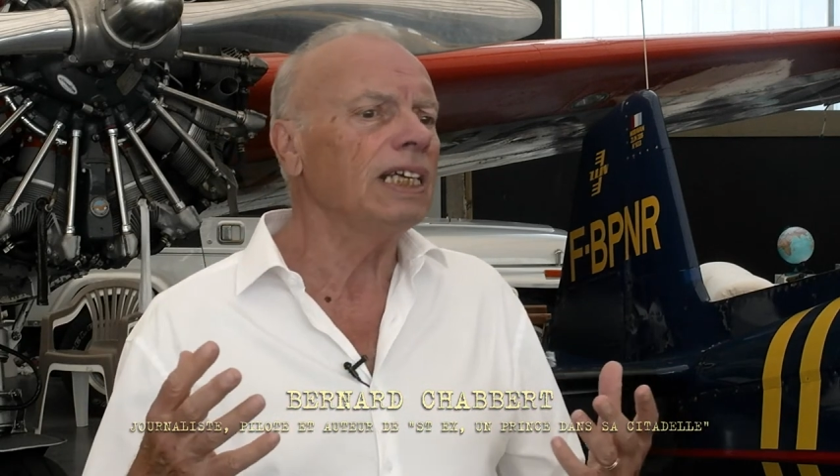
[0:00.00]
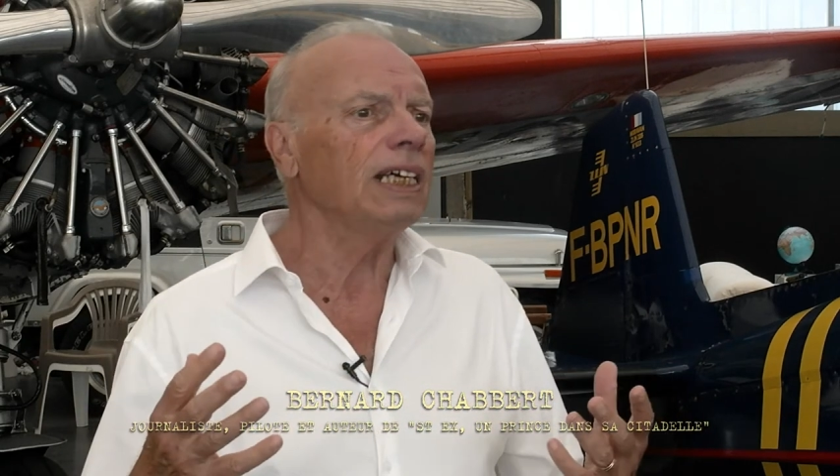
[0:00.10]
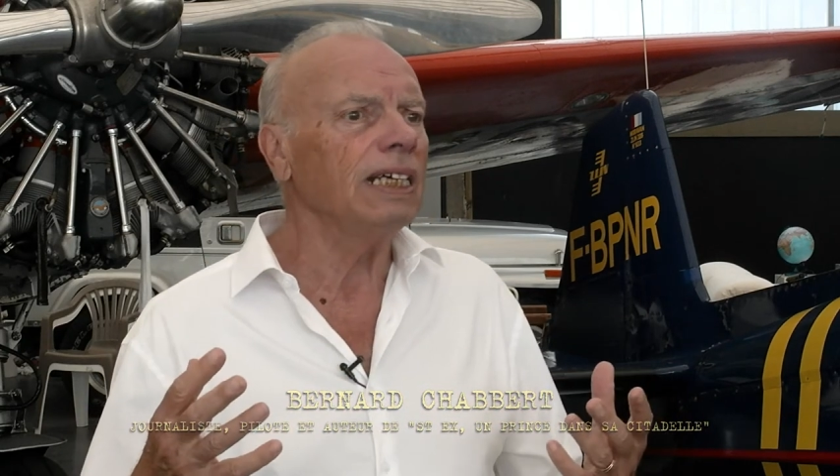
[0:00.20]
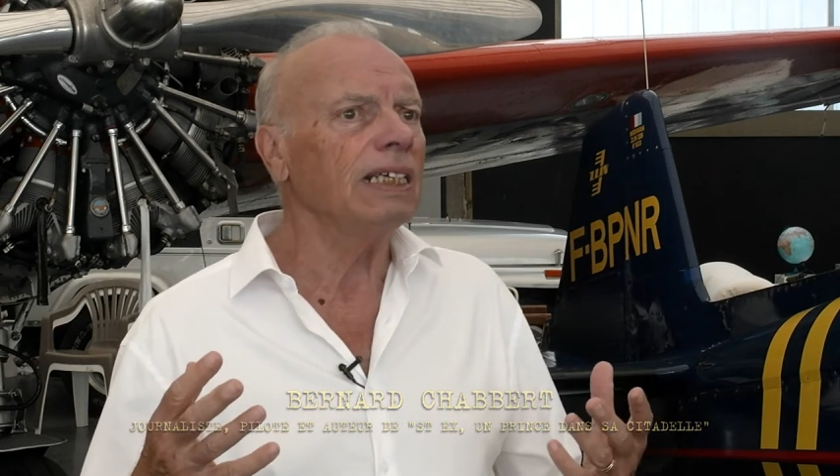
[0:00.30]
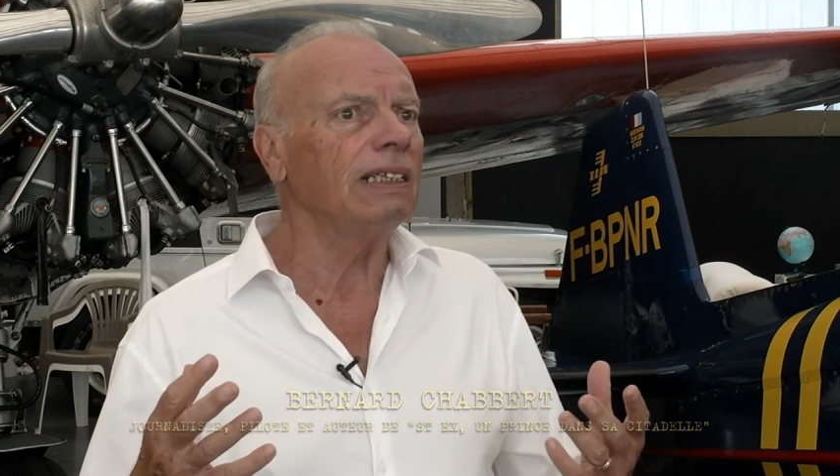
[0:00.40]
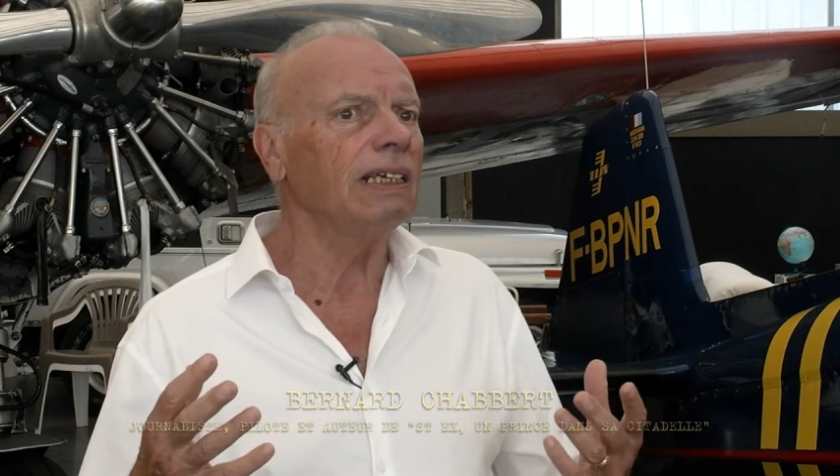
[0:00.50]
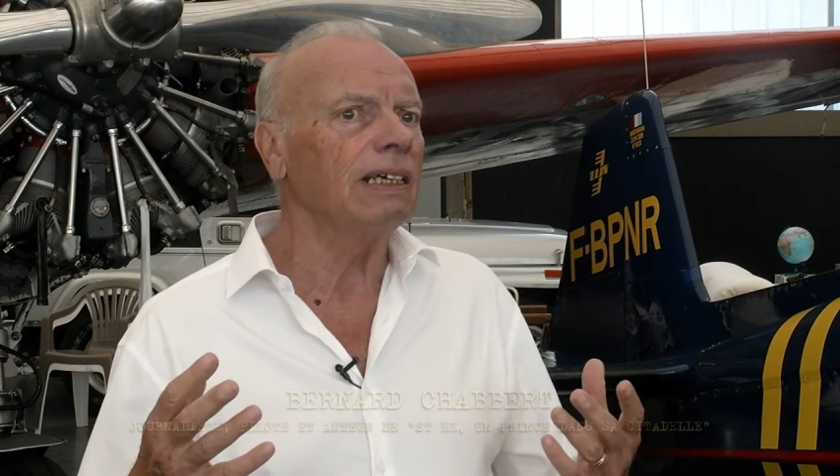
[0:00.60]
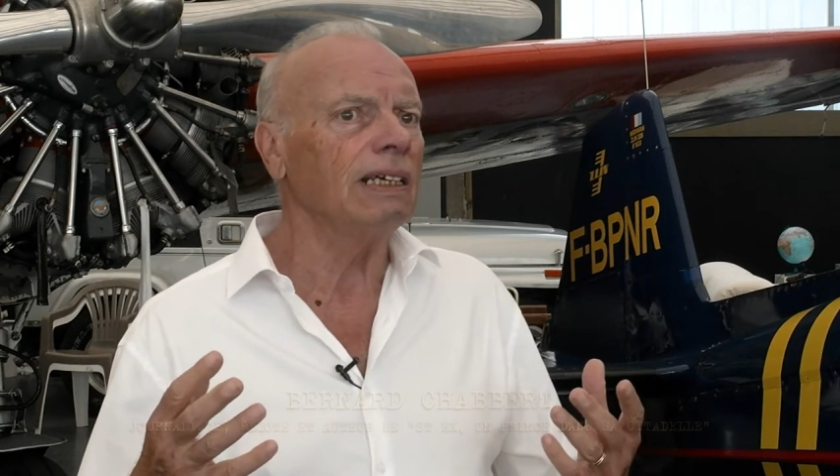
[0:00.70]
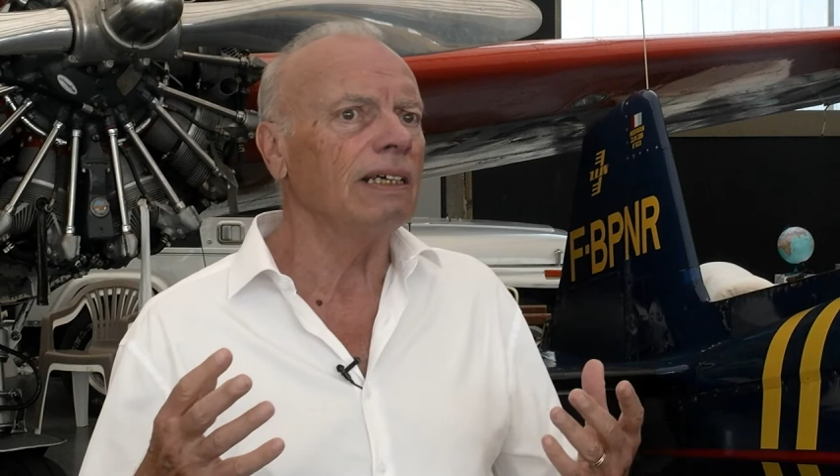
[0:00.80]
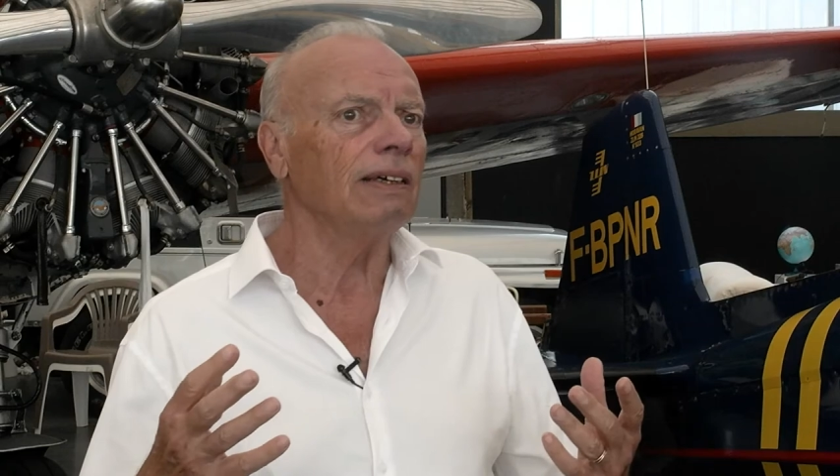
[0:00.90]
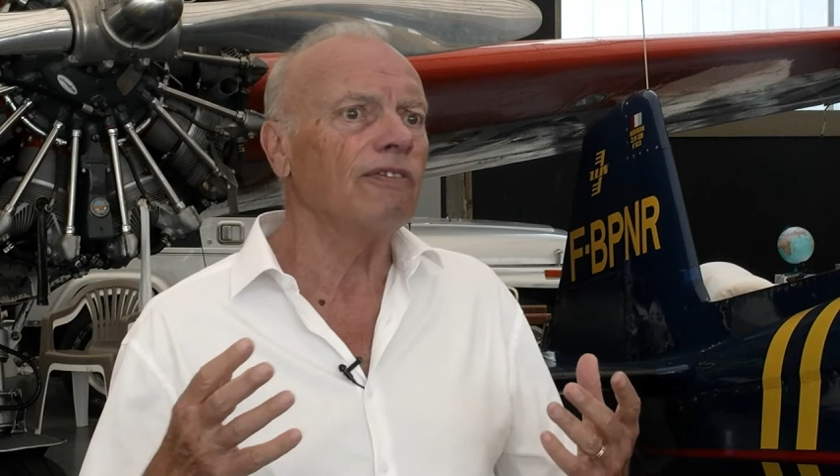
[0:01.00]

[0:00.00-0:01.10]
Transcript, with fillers: des,